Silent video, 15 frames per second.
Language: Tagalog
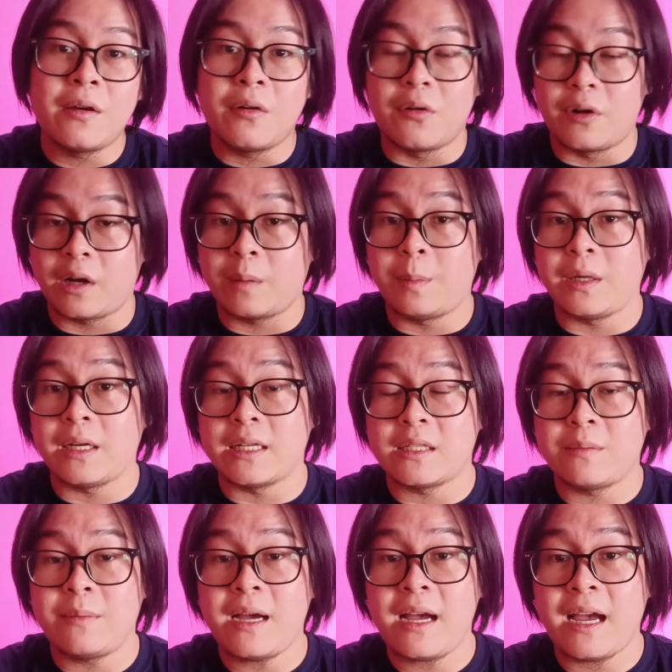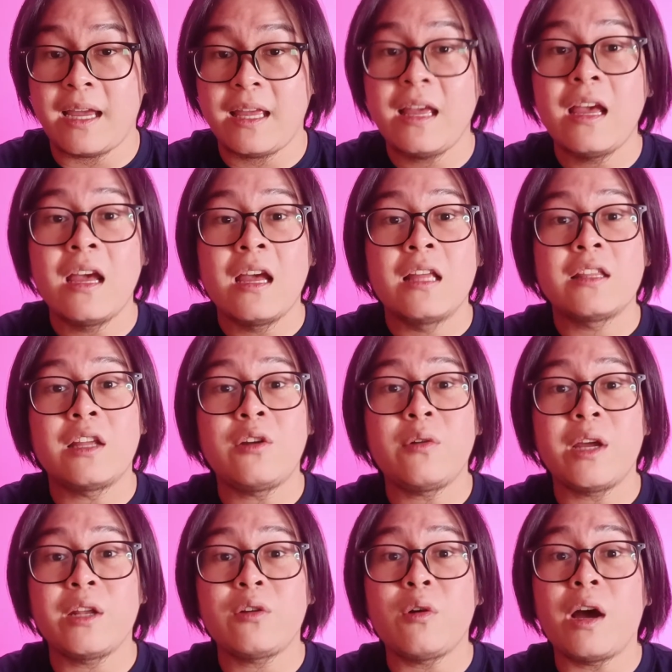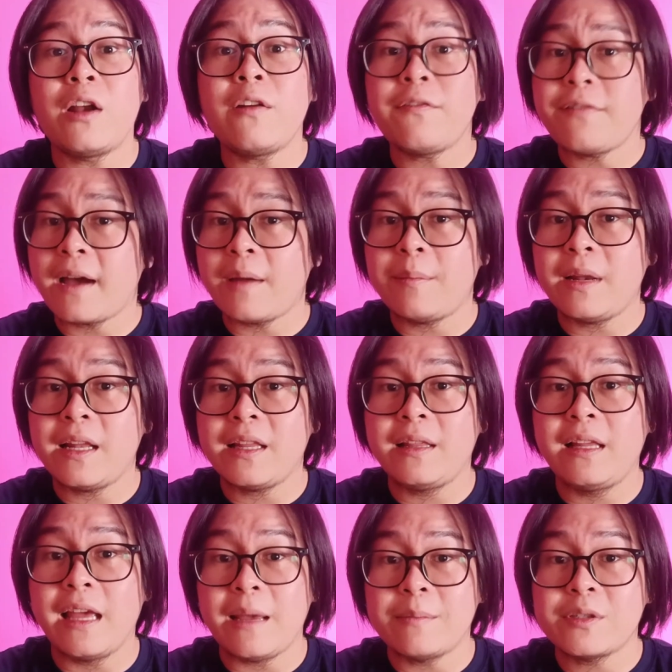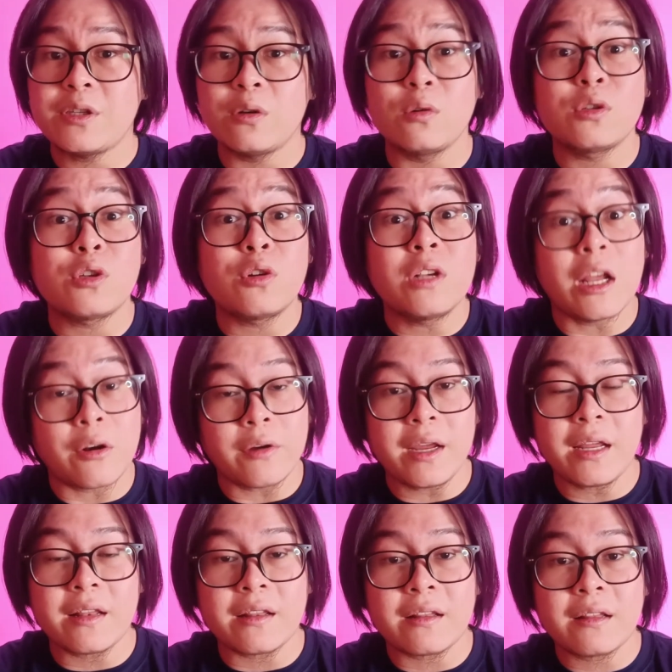Or kapag nasa bahay, tanungin ko anong family games yung gustong laruin.